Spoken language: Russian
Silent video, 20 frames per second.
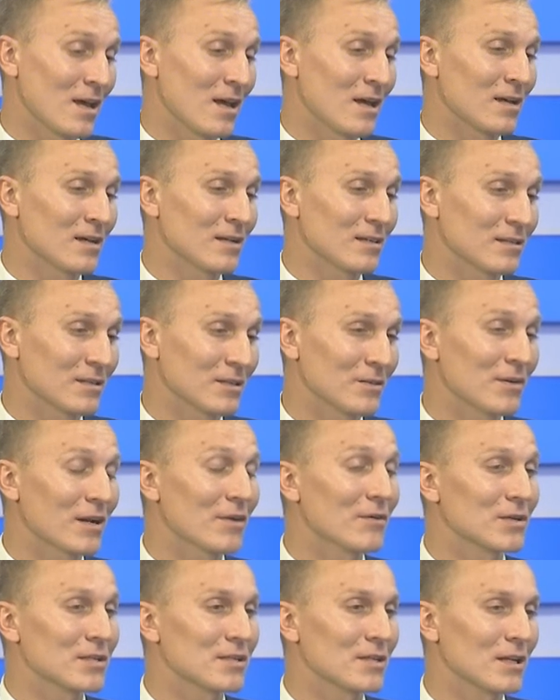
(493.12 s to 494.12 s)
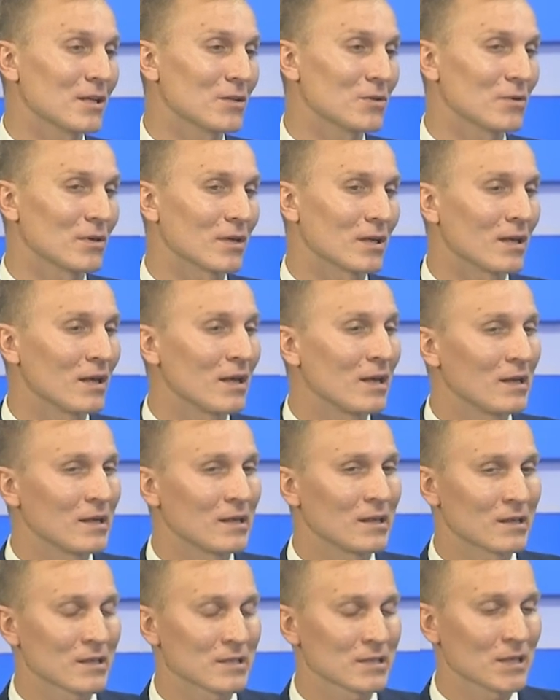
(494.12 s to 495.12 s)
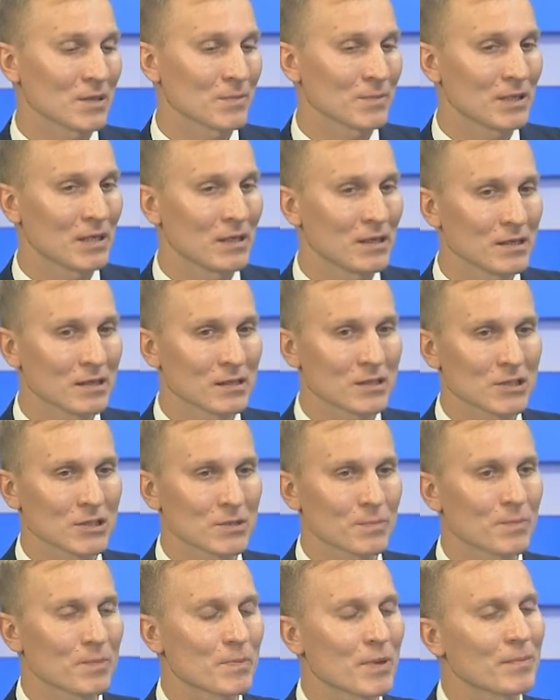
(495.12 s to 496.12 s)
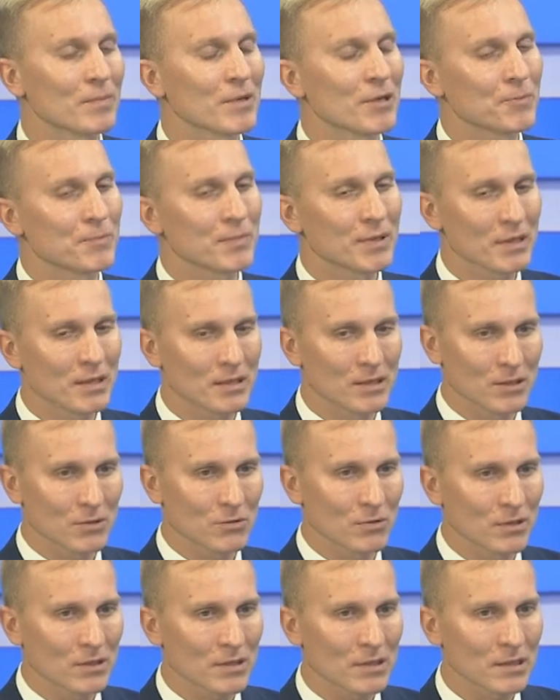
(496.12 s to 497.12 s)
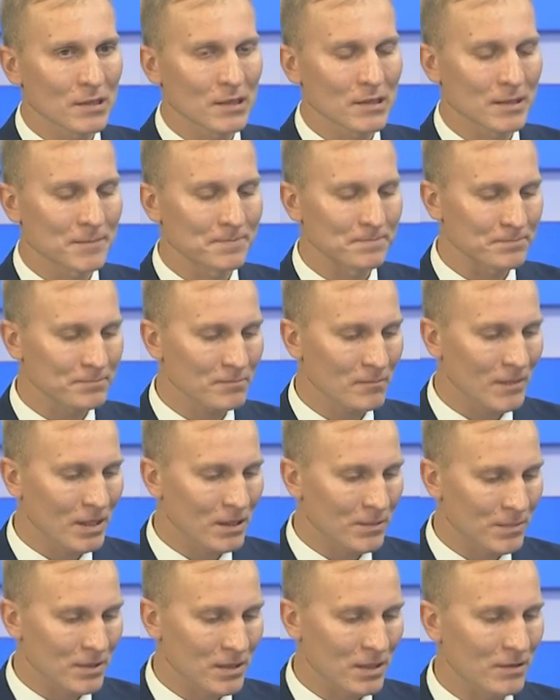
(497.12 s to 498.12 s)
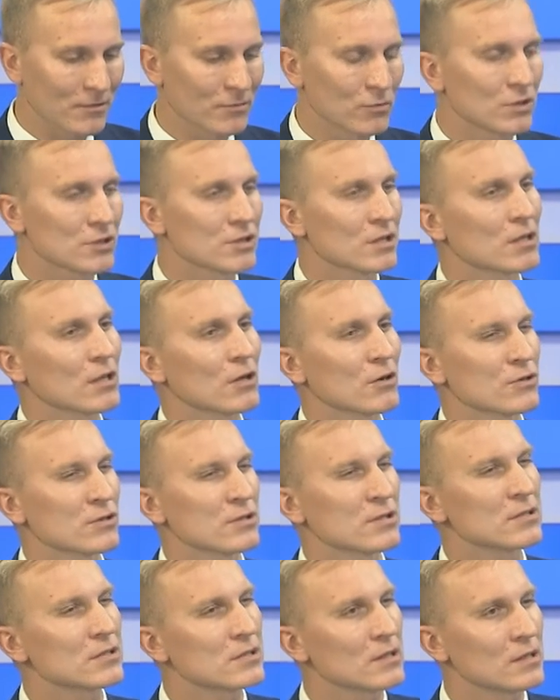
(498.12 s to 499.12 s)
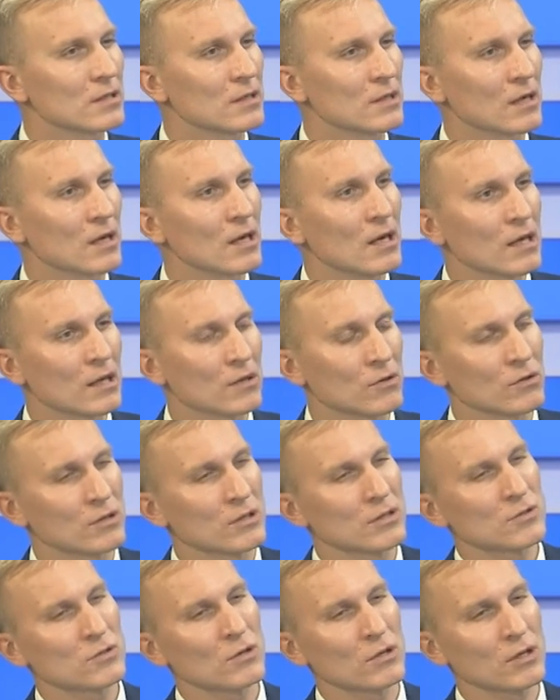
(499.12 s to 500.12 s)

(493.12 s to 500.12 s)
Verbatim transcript: э, дворовых территорий. И на самом деле эта же проблема была не только именно в улично-дорожной сети, но и зона